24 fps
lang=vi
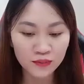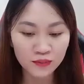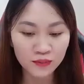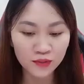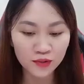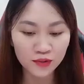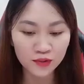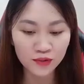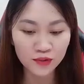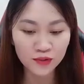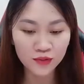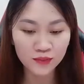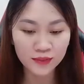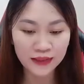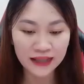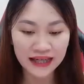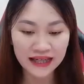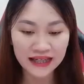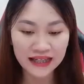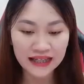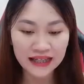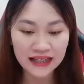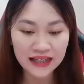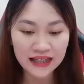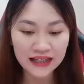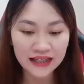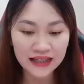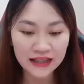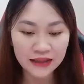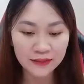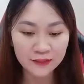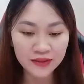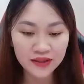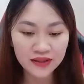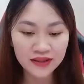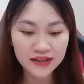Một ngụm này
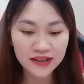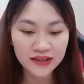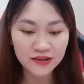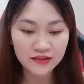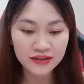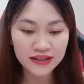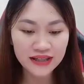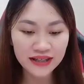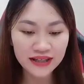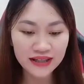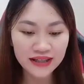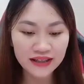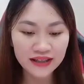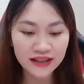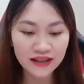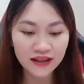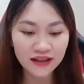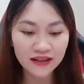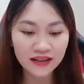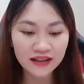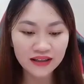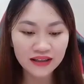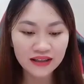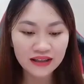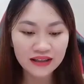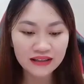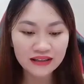nếm được nhiều nhân thịt hơn,